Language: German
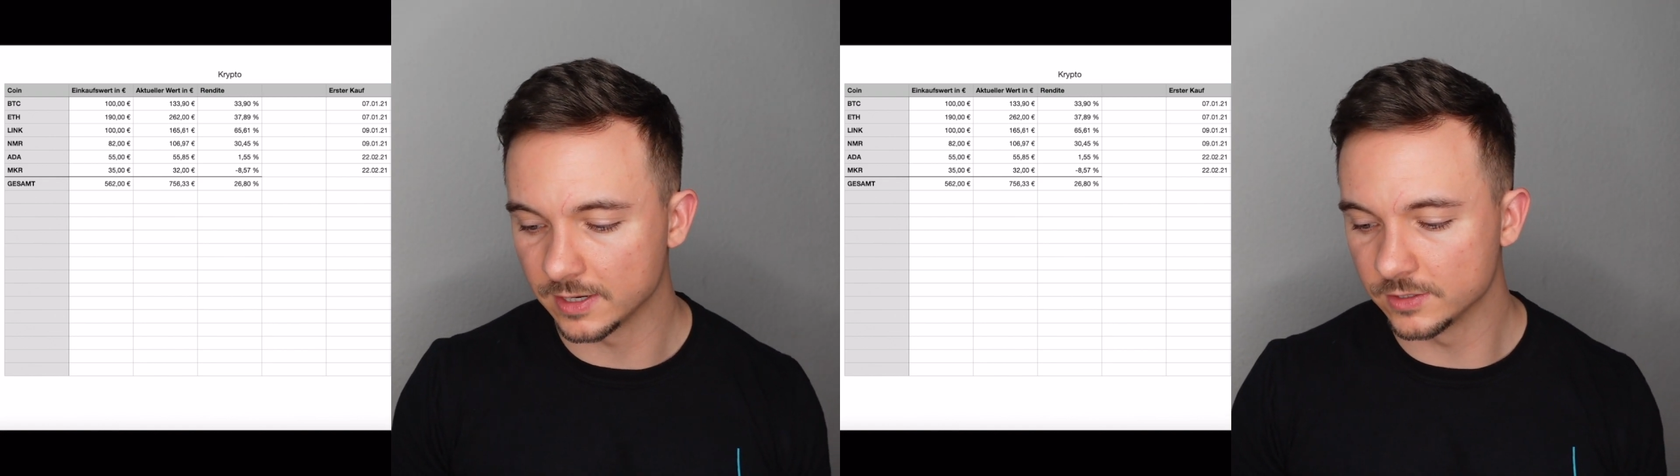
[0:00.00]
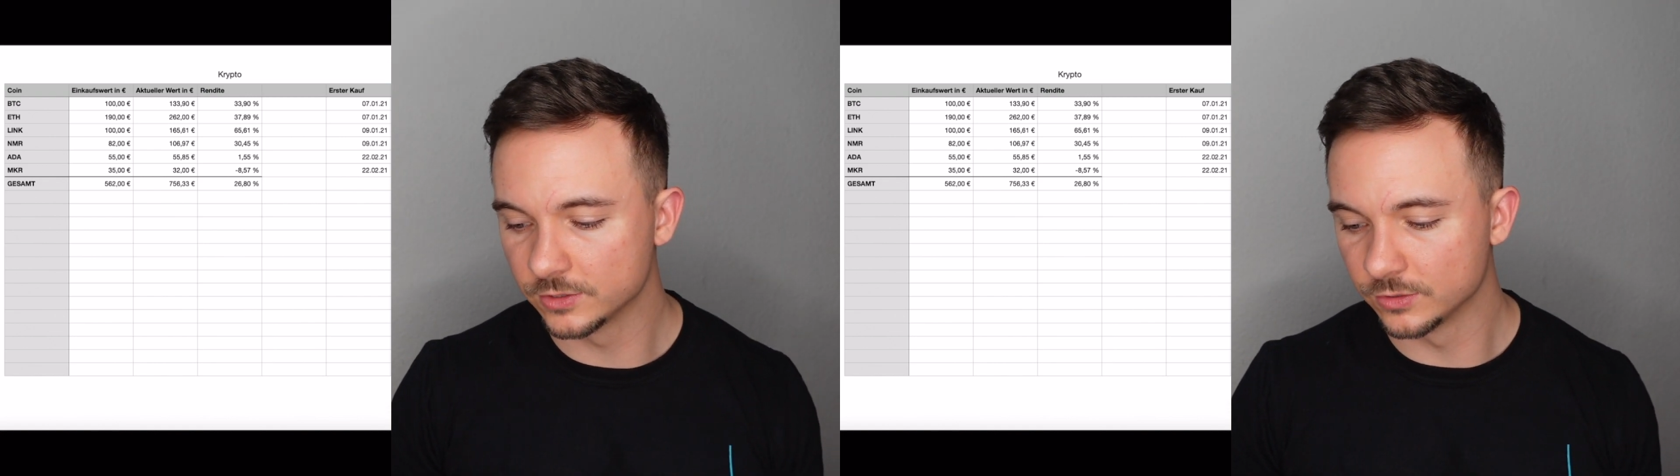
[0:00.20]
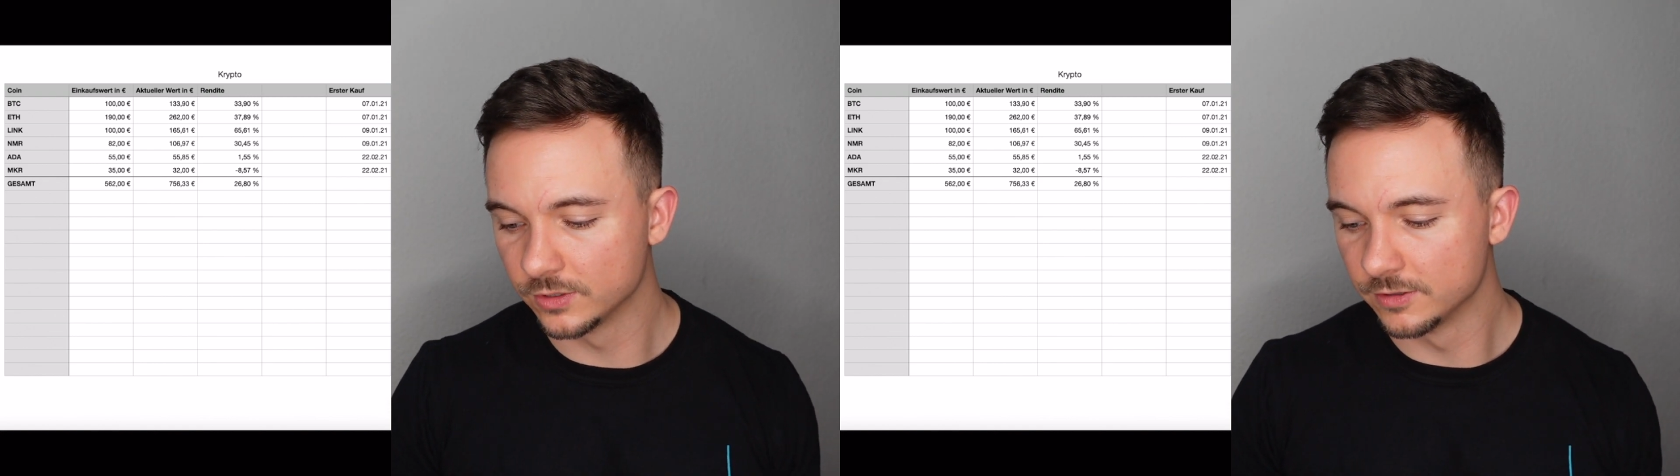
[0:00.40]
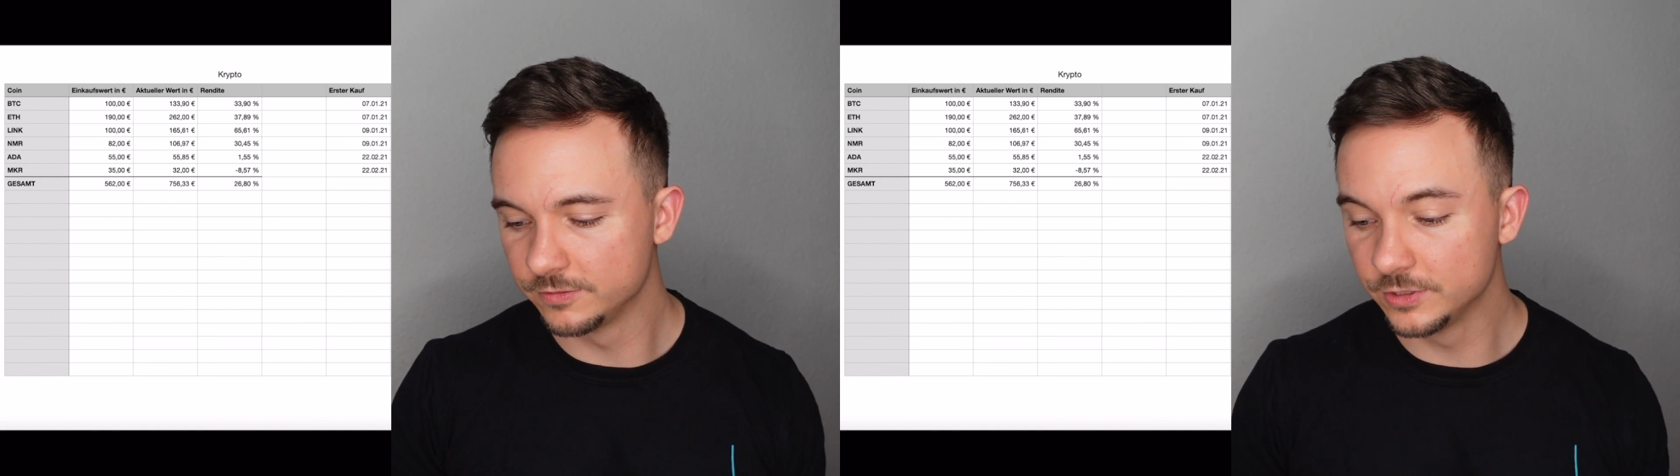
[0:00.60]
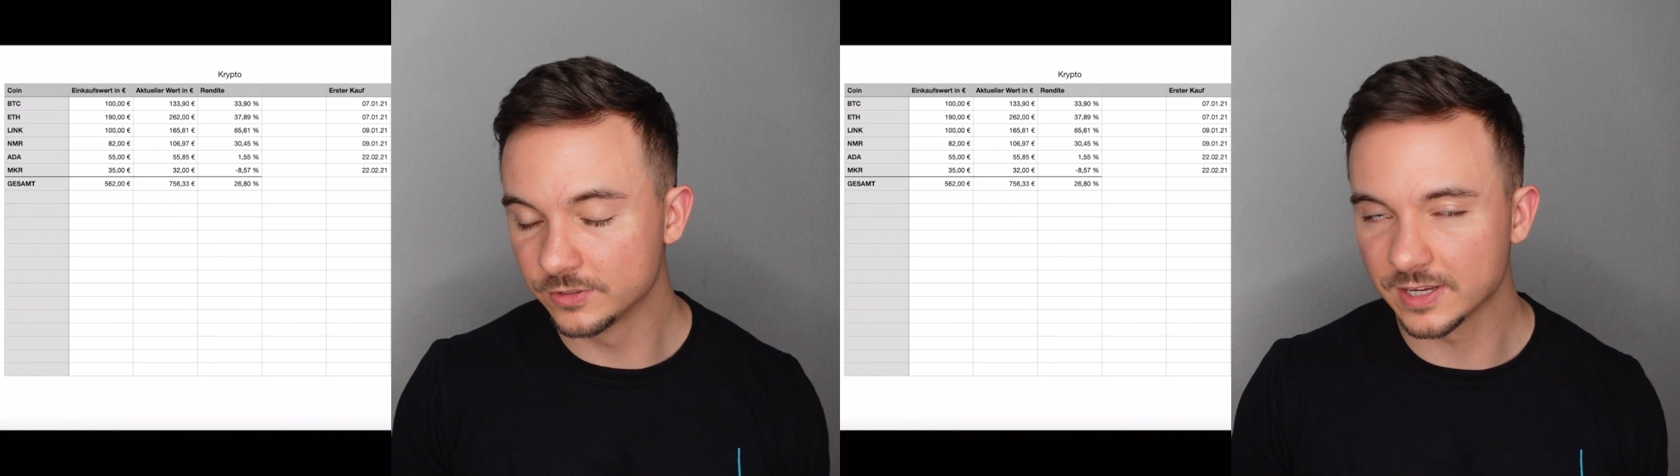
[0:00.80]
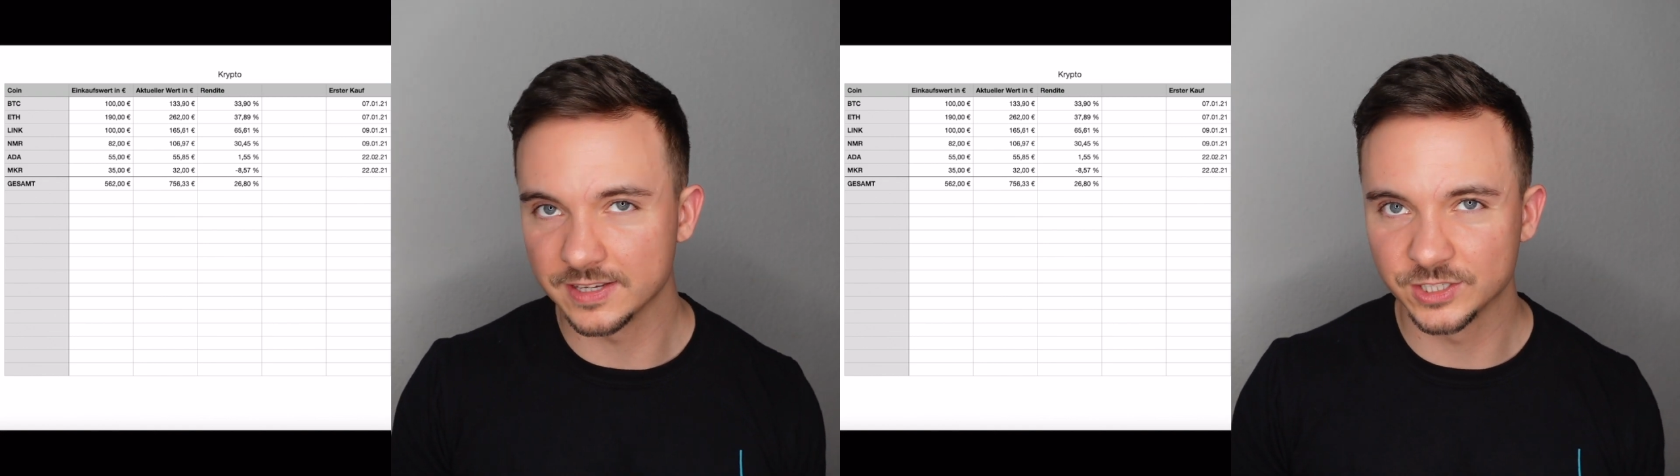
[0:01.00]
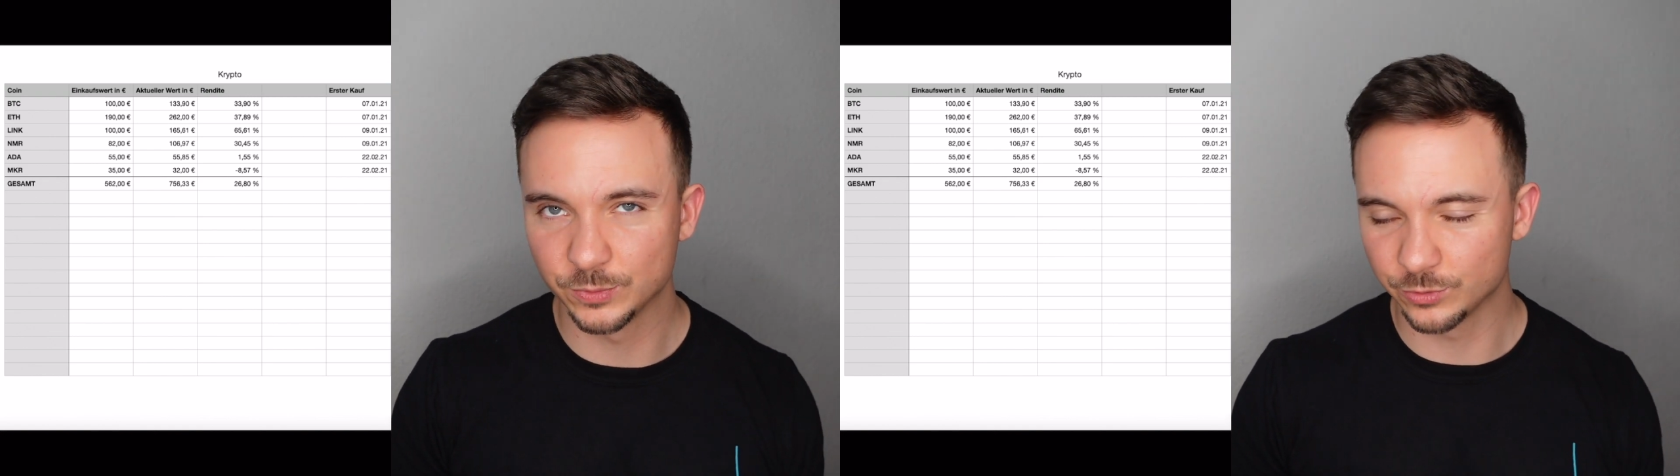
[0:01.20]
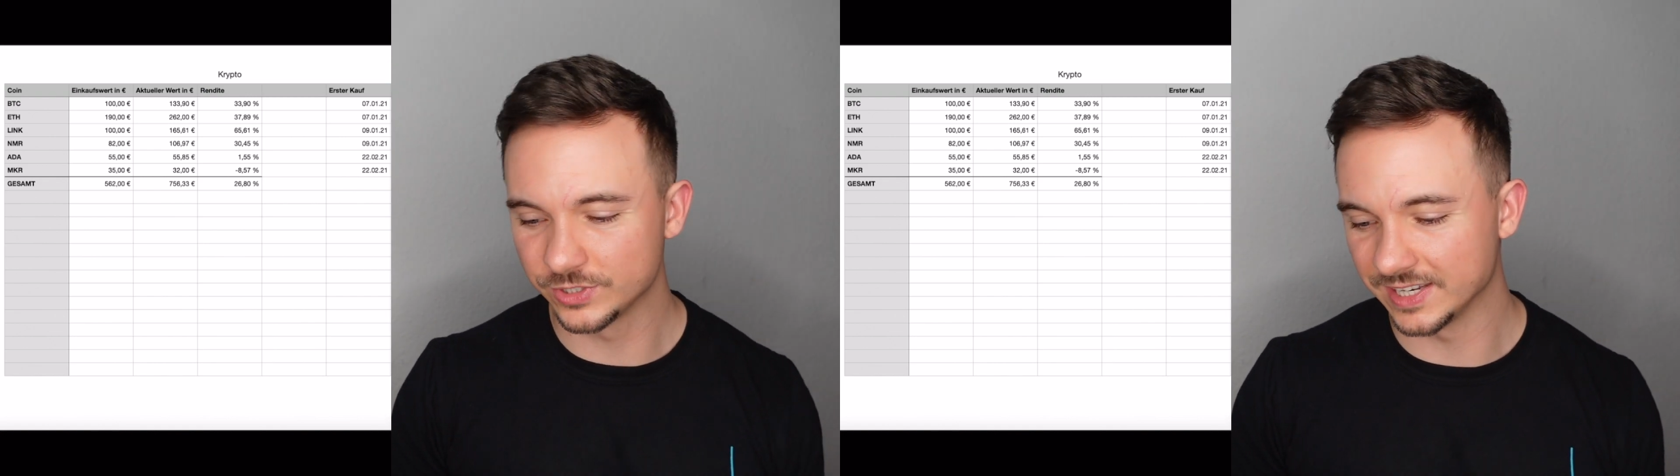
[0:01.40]
also
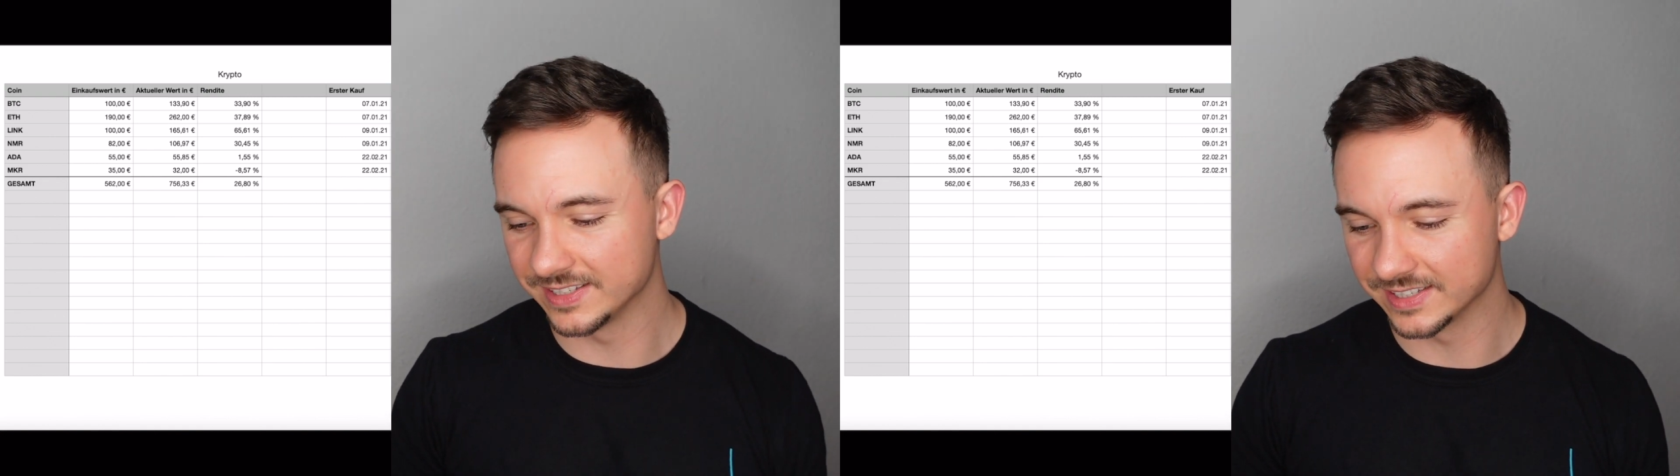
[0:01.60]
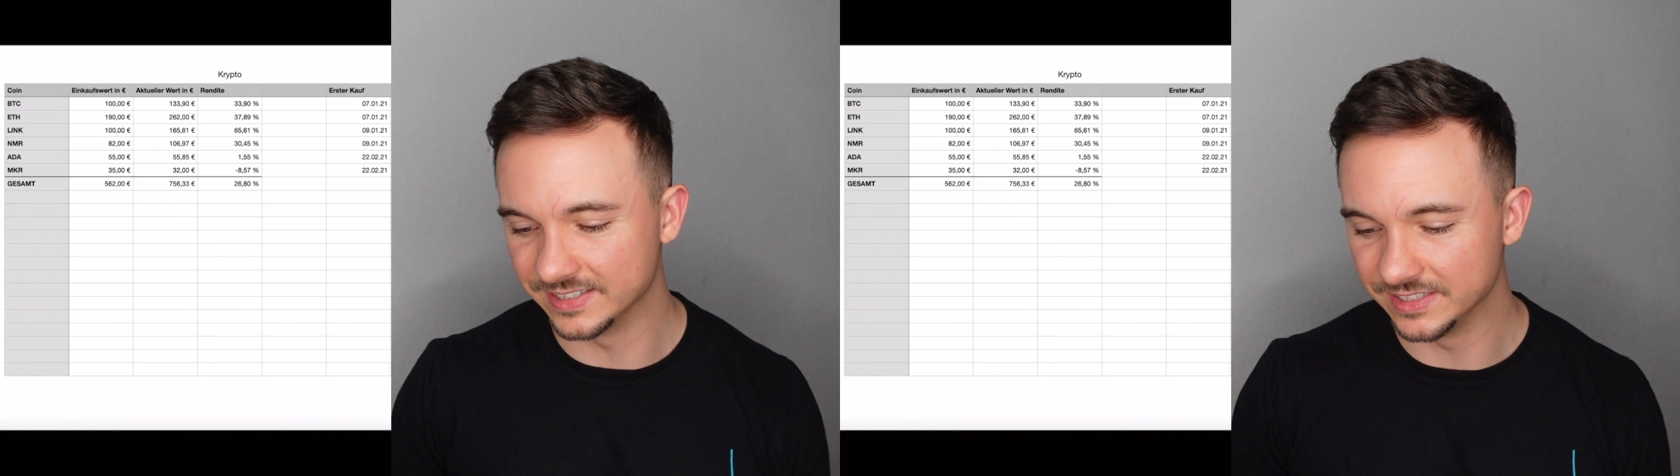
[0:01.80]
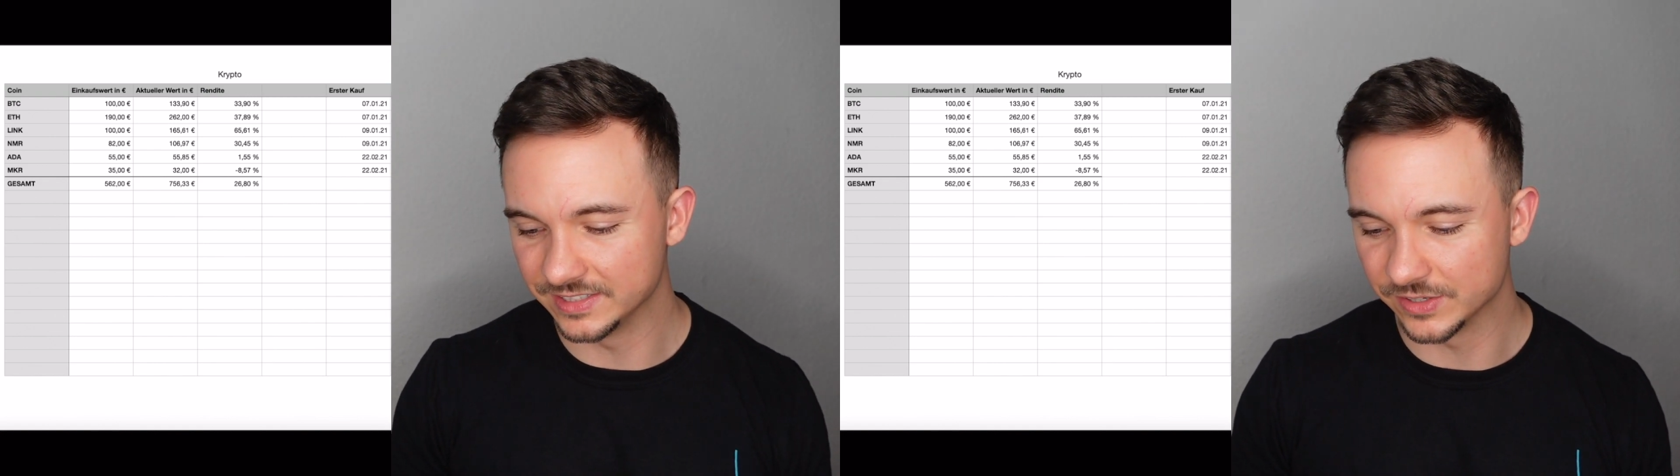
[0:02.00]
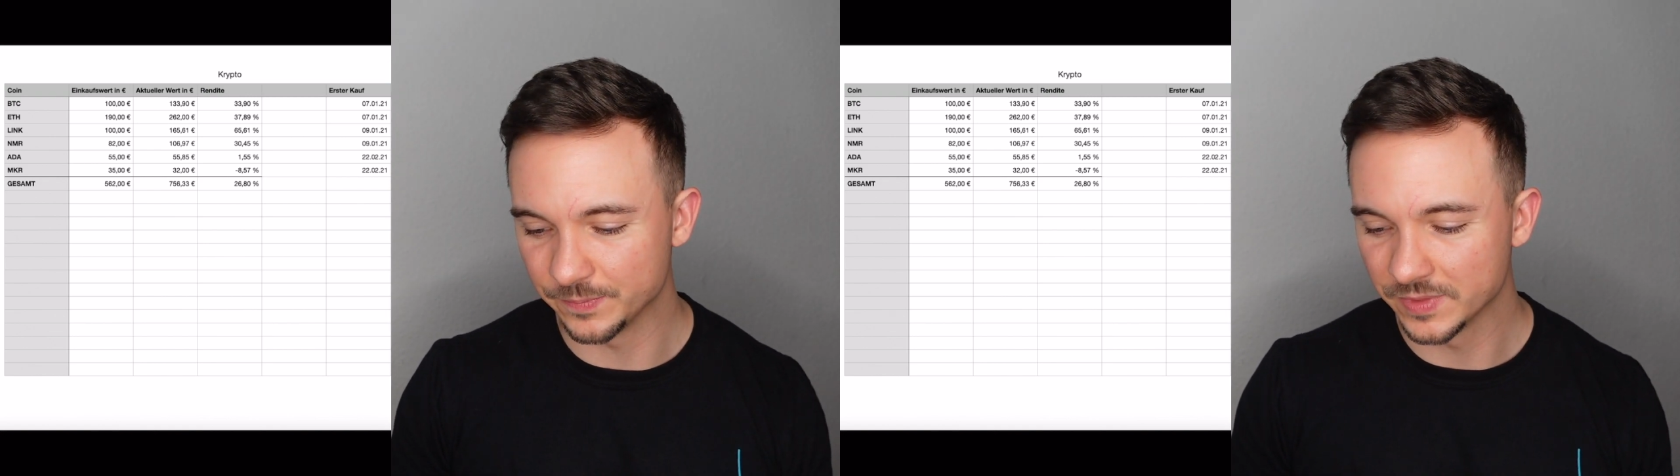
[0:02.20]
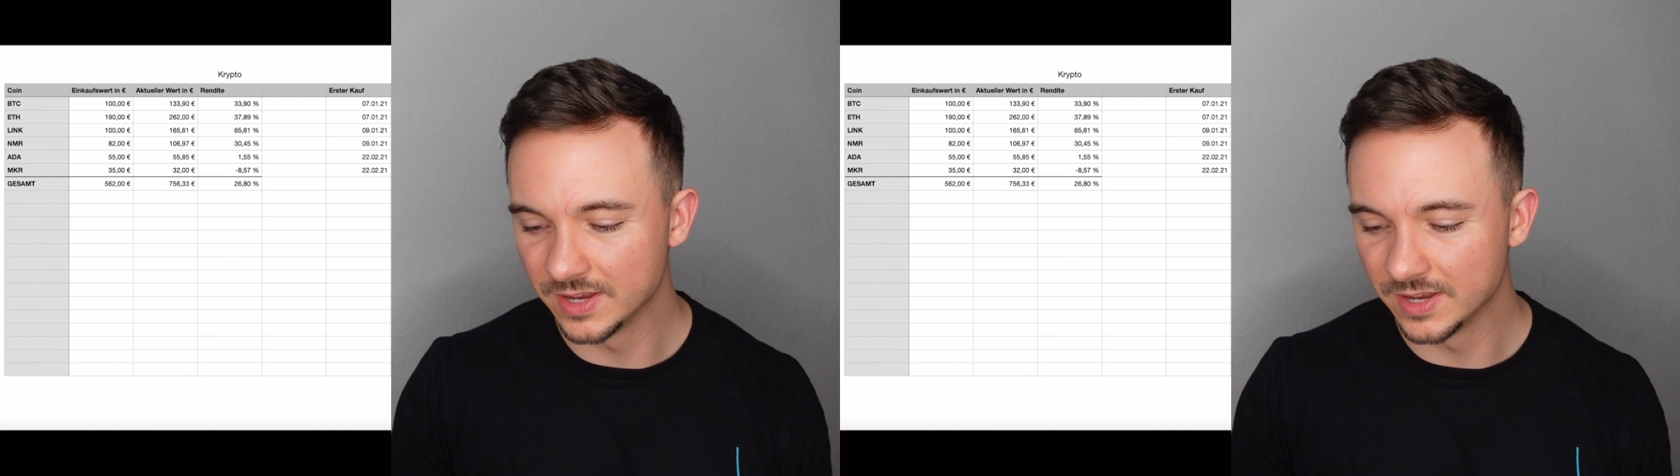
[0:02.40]
34% Rendite.